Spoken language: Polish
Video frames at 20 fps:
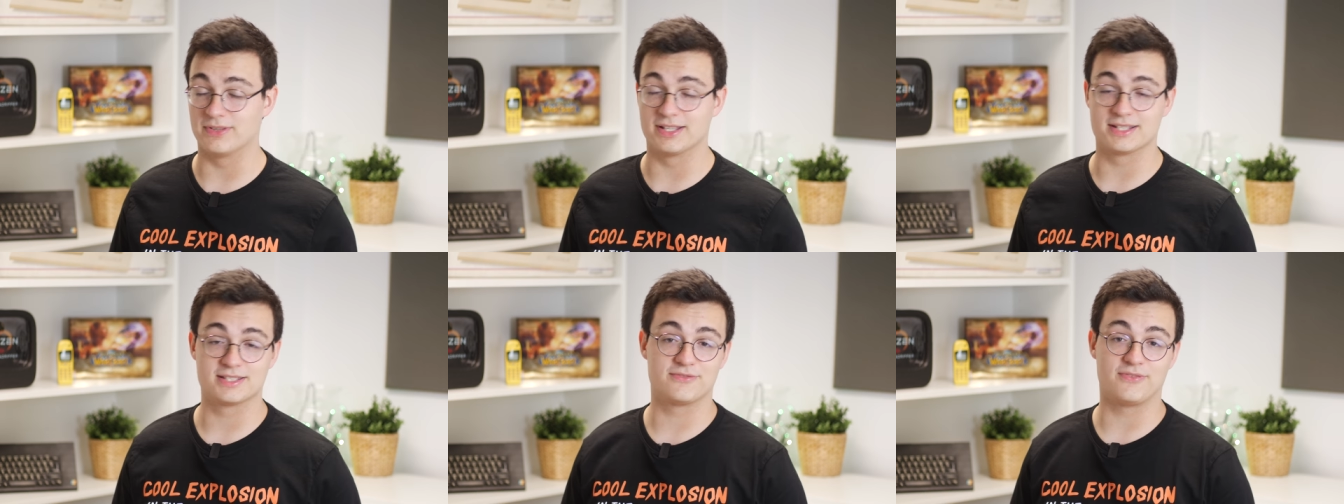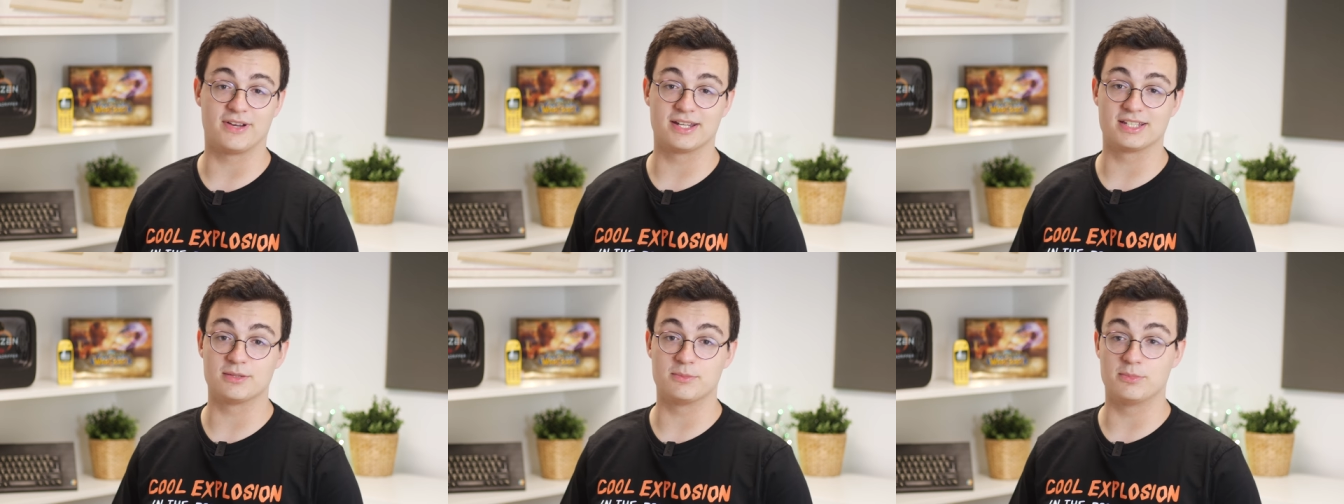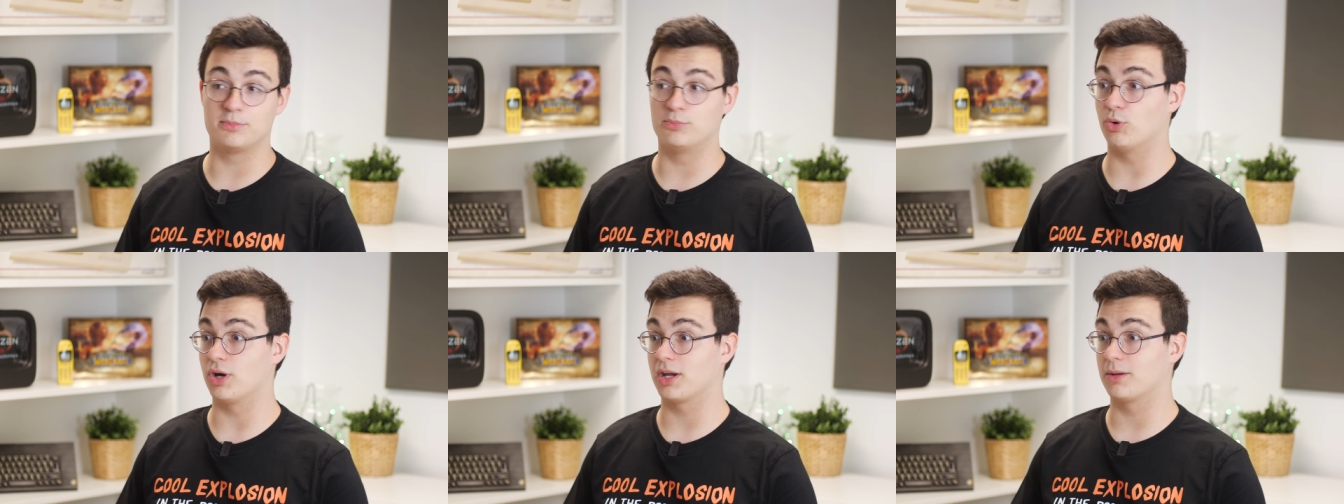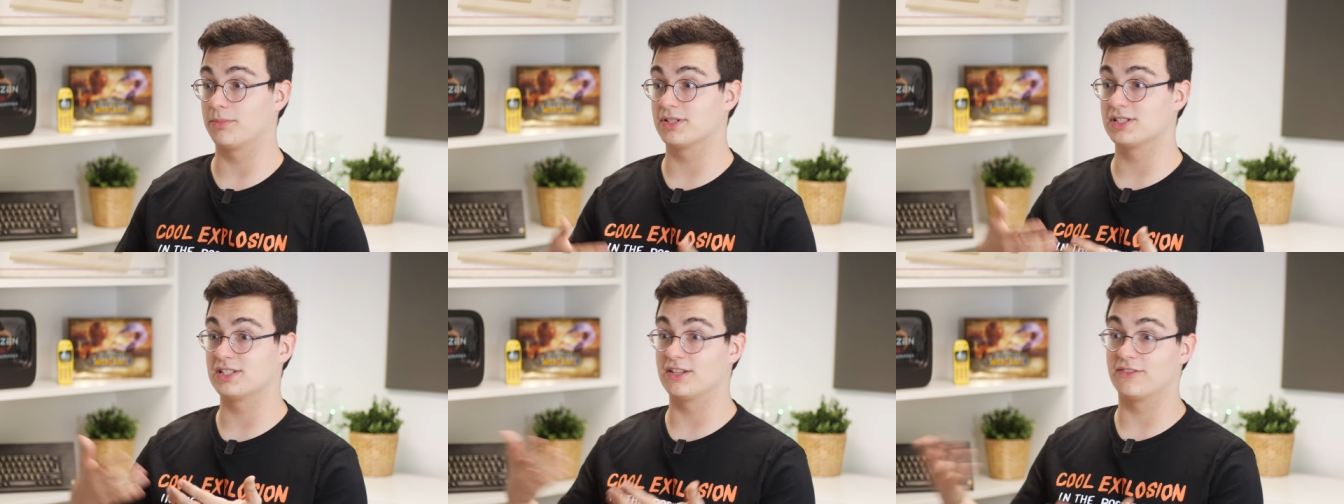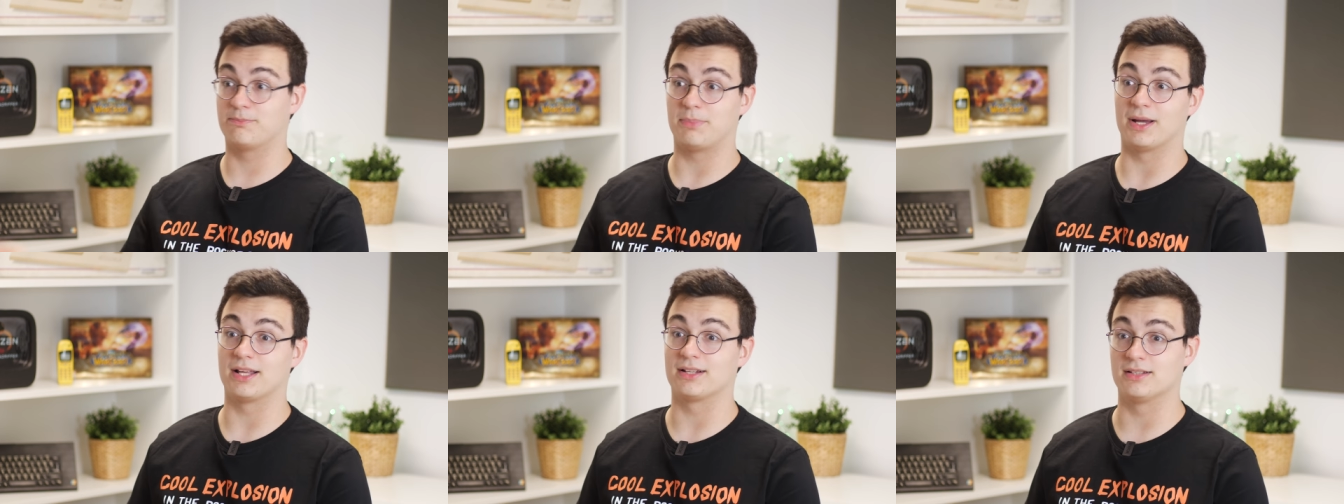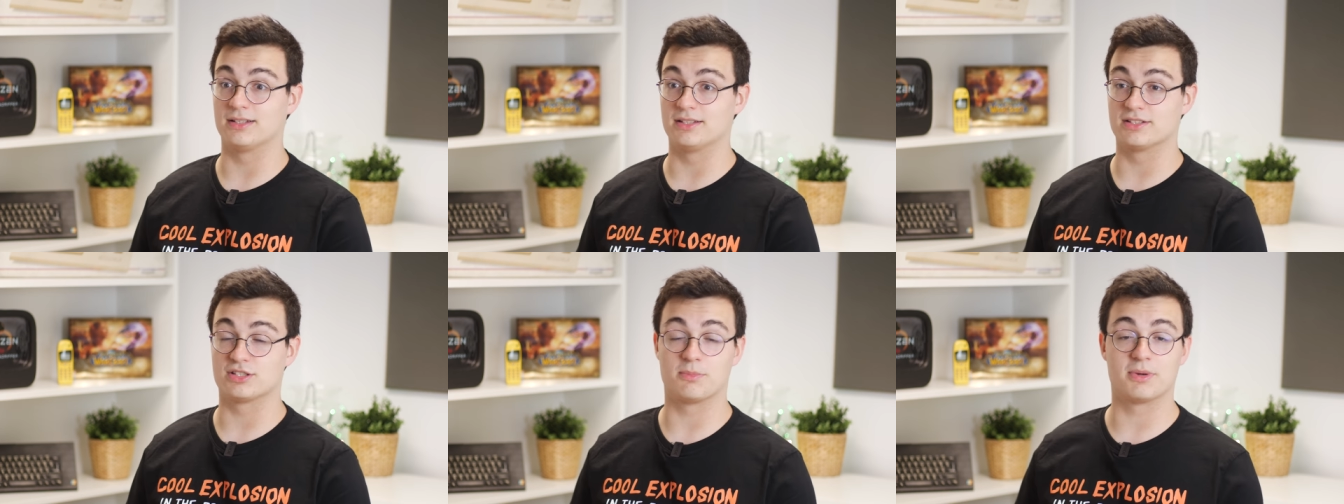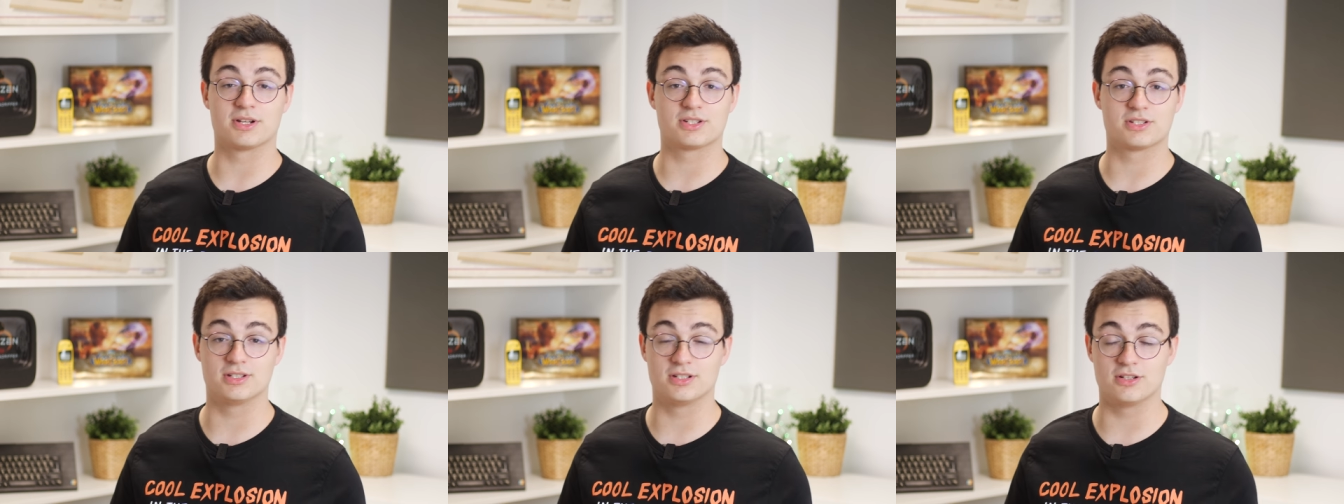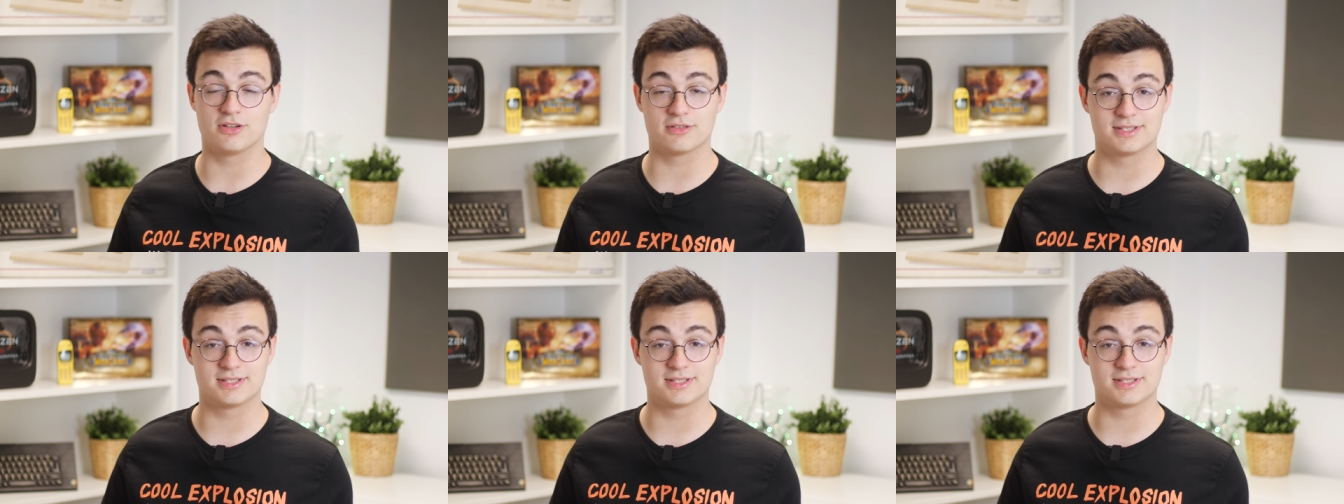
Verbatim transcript: więc fajnie by było, jakbyście wpadli, zobaczyli,